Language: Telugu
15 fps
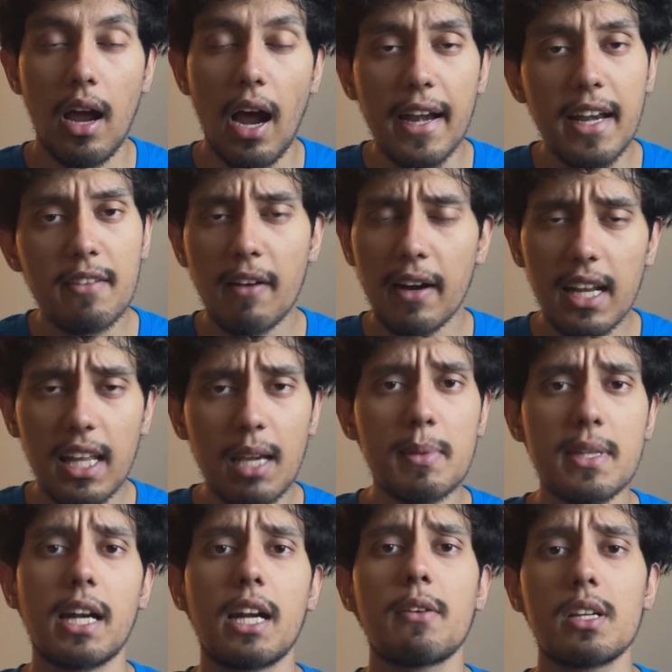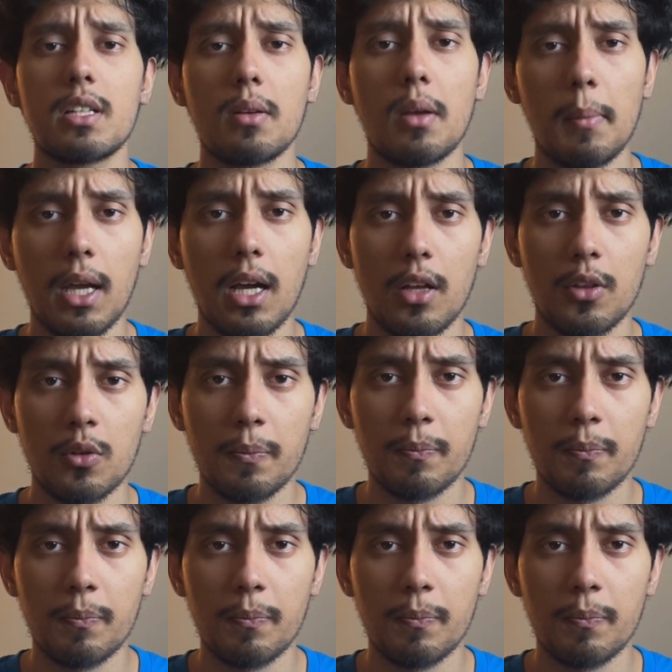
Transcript: అండ్ ఈ ఫండింగ్ ఏమి చెడ్డ విషయం ఏమీ కాదు